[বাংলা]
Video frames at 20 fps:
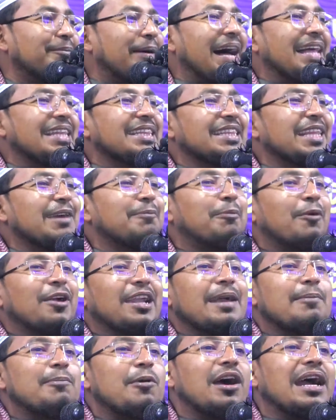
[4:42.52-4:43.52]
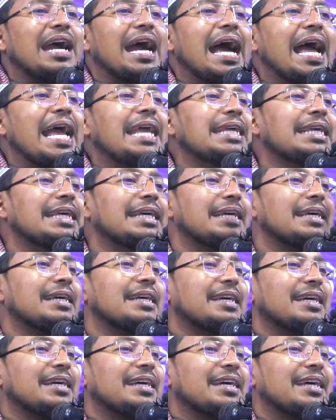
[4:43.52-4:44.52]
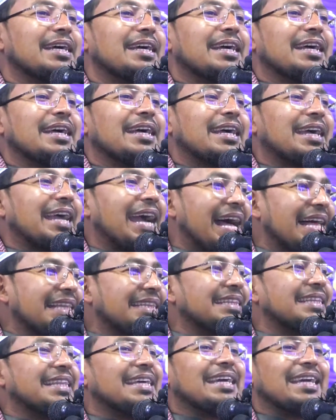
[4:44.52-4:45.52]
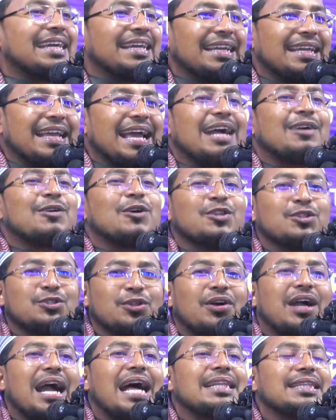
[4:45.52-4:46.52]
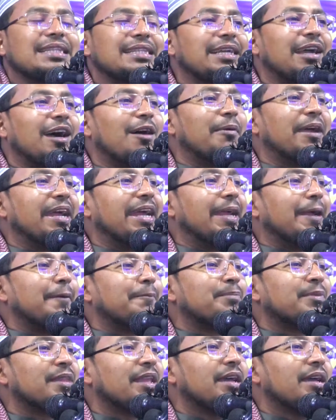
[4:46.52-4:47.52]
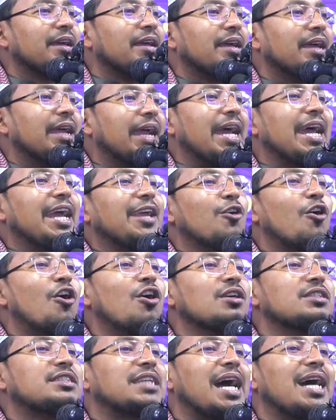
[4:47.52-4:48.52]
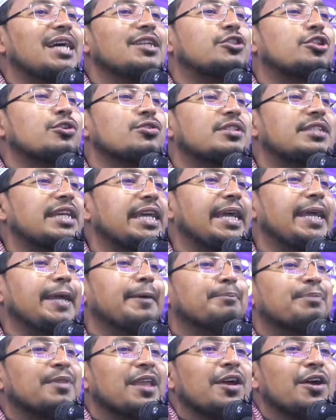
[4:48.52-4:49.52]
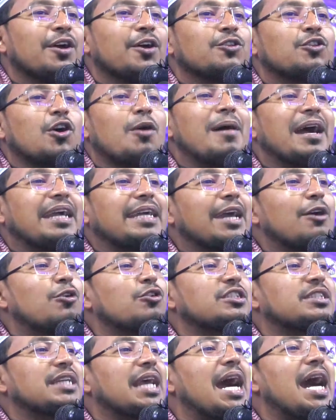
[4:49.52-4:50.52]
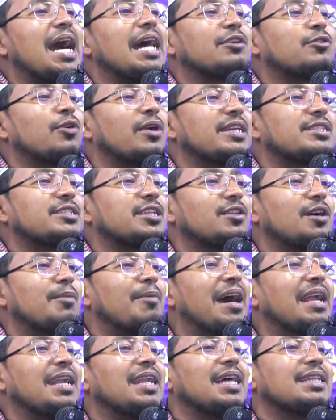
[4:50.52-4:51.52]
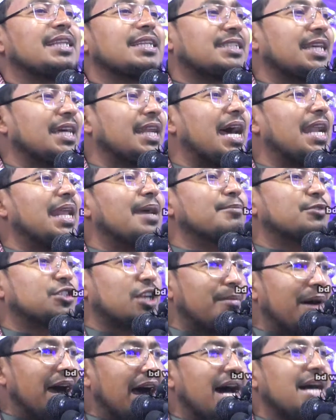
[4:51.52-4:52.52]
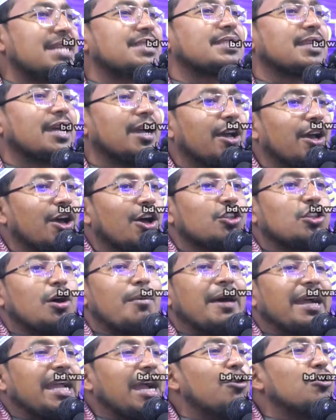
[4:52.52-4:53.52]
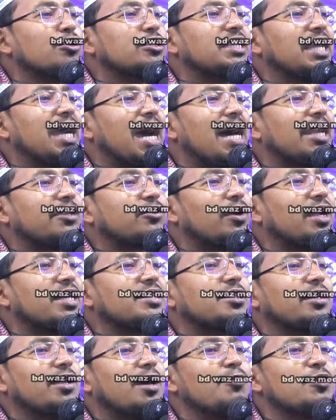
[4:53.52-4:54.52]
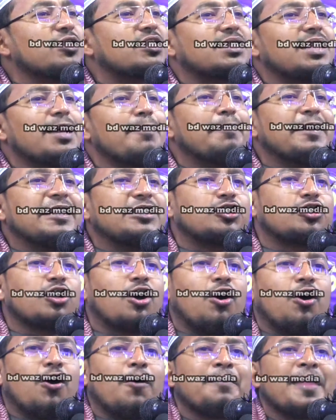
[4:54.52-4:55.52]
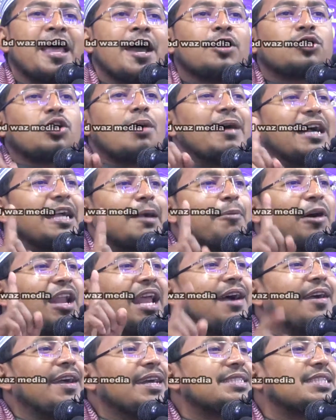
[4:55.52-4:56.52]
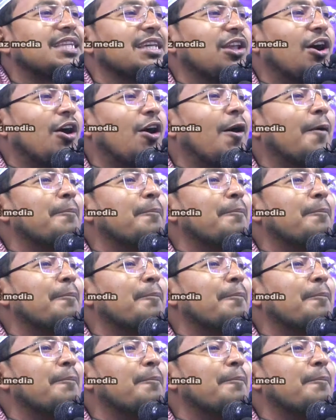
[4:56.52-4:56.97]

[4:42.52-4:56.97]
ফান্দে পড়িয়ে বগাই কান্দে এখন তো কান্তি হবে এই অংশাংশুচি তোমাকে হুশিয়ার করেছিল বাংলাদেশের আলেম সমাজ তোমাকে হুশিয়ার করেছিল মুসলিম বিশ্ব তোমাকে বলা হয়েছিল